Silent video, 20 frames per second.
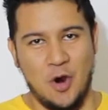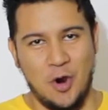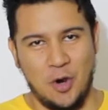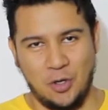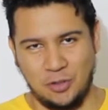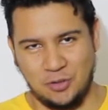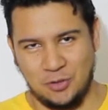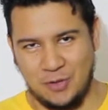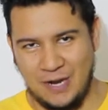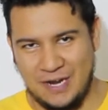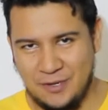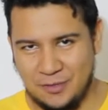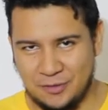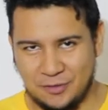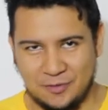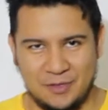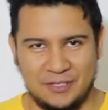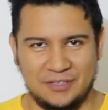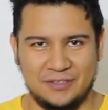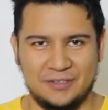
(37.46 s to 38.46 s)
ocho años
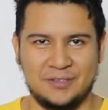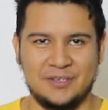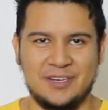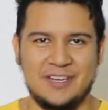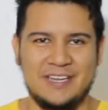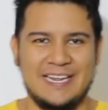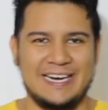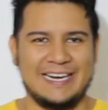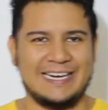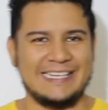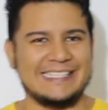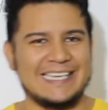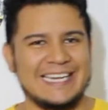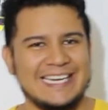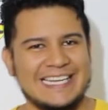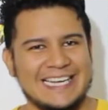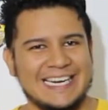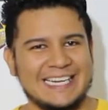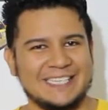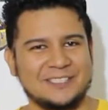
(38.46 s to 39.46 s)
cuando recién
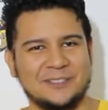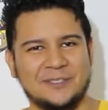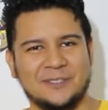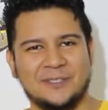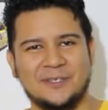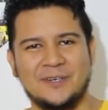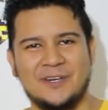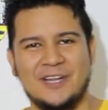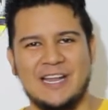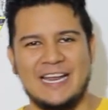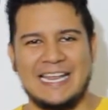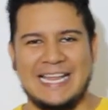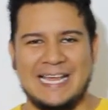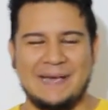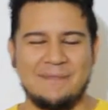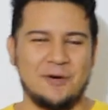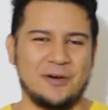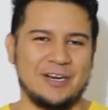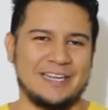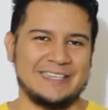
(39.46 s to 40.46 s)
ingresó la
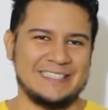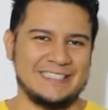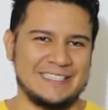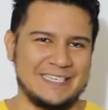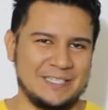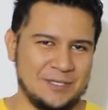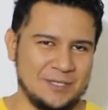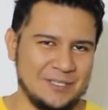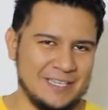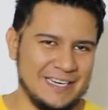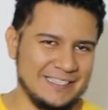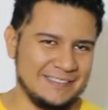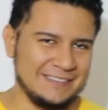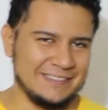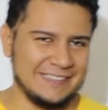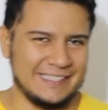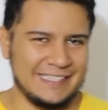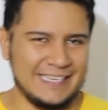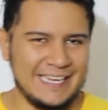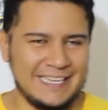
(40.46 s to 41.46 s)
democratización del
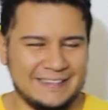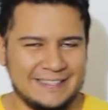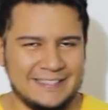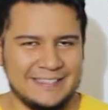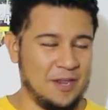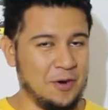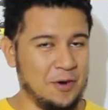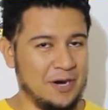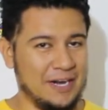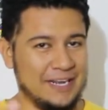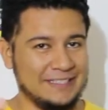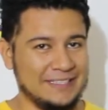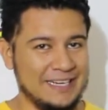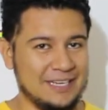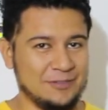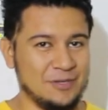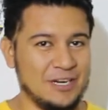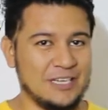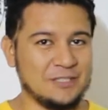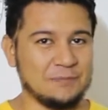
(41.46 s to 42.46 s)
Internet. Quiero agradecer a
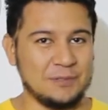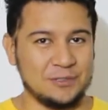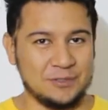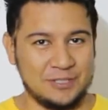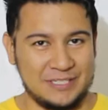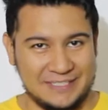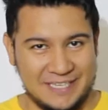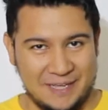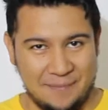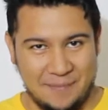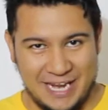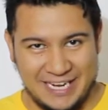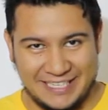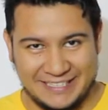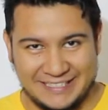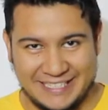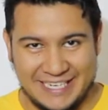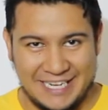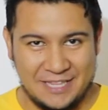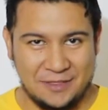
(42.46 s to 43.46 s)
todas las personas que me han
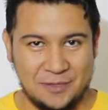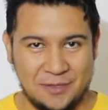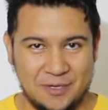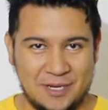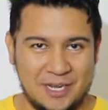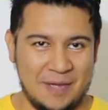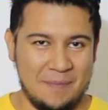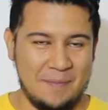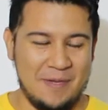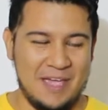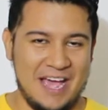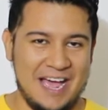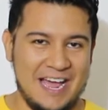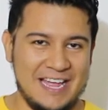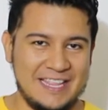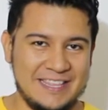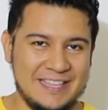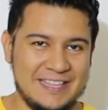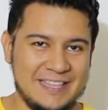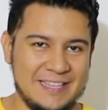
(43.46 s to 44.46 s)
escrito, que me
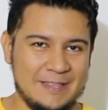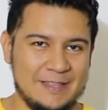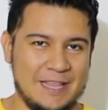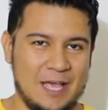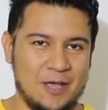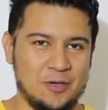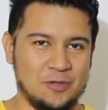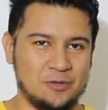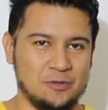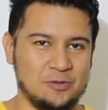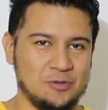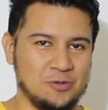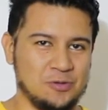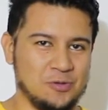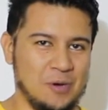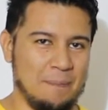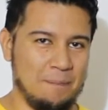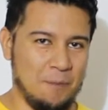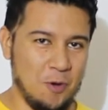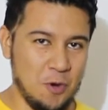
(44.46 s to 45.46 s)
han dado su
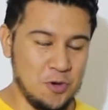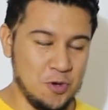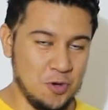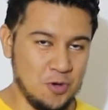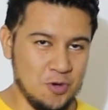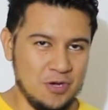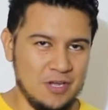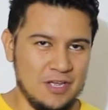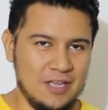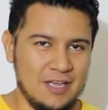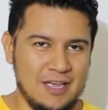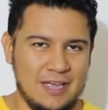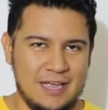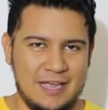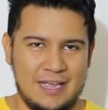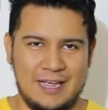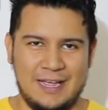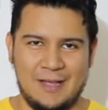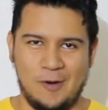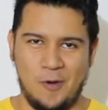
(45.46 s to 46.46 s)
apoyo.
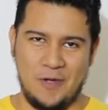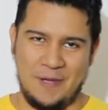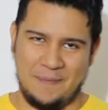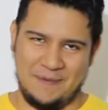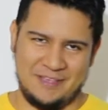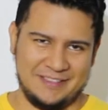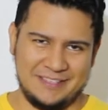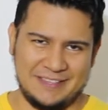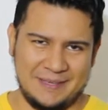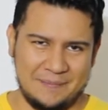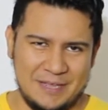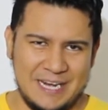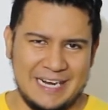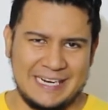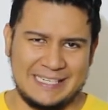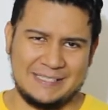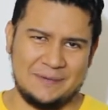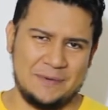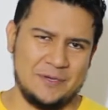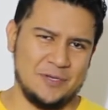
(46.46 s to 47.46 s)
Eh, obviamente también he
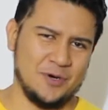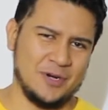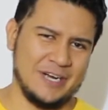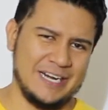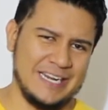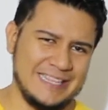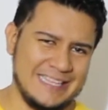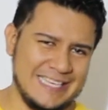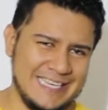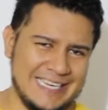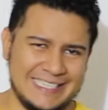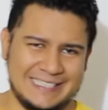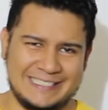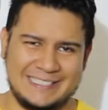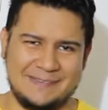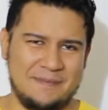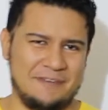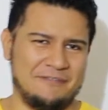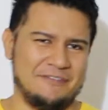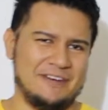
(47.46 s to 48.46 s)
recibido críticas
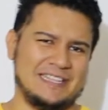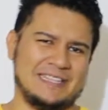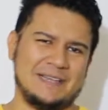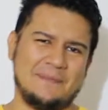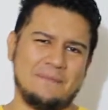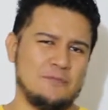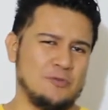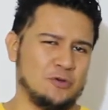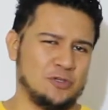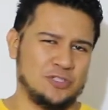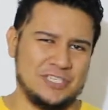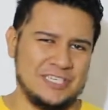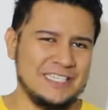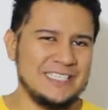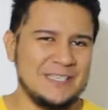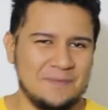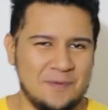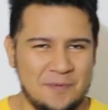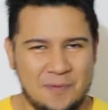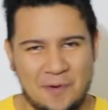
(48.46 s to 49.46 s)
y me falta
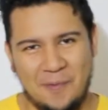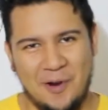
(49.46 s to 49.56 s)
muchísimo por